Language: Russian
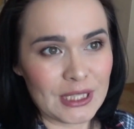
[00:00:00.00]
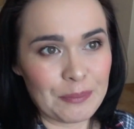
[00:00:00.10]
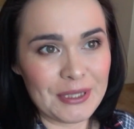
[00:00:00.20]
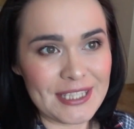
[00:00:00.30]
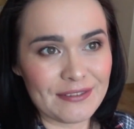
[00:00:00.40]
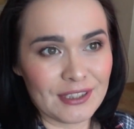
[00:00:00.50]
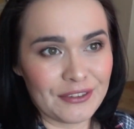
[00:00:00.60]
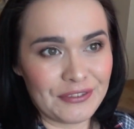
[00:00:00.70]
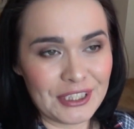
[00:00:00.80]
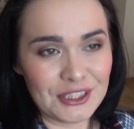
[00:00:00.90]
записывала
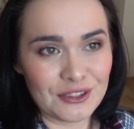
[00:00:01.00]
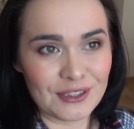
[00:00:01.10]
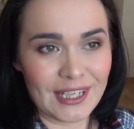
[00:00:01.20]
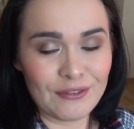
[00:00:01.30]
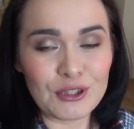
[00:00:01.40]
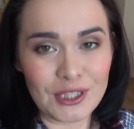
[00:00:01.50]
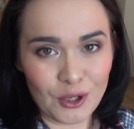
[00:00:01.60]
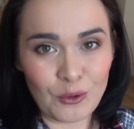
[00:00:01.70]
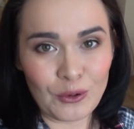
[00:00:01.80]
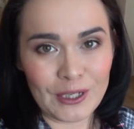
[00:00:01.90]
видео, да, вот
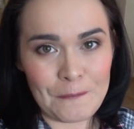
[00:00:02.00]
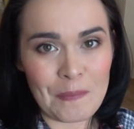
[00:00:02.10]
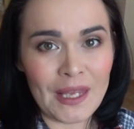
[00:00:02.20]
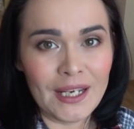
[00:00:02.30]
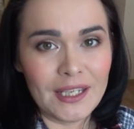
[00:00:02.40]
такое.